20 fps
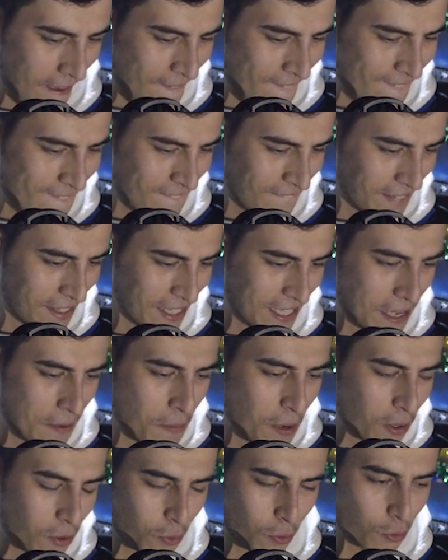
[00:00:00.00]
Ve
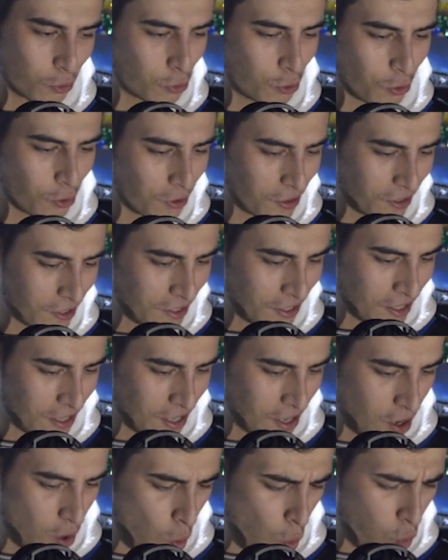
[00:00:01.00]
impostora karşı zafer...
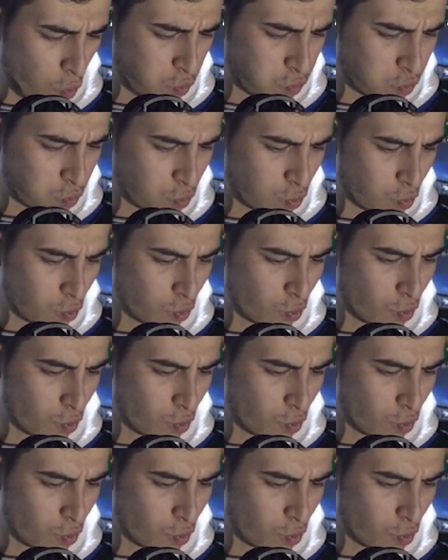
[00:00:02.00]
Uf.